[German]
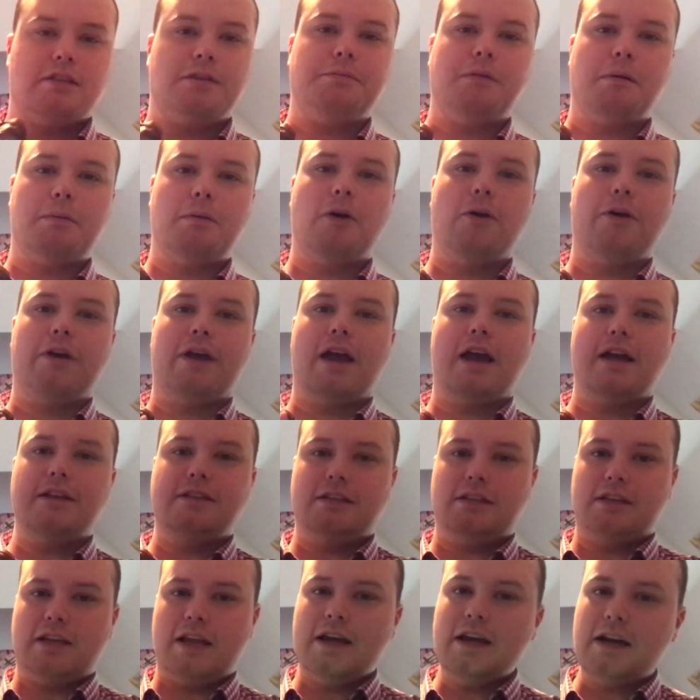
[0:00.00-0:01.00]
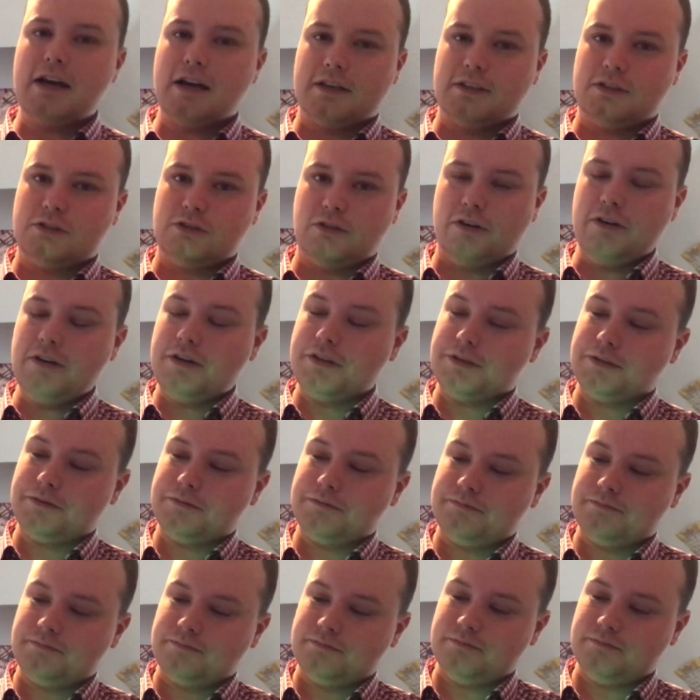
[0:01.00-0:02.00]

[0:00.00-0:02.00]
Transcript: Es Gibt aber auch, ihr hättet länger gedrückt.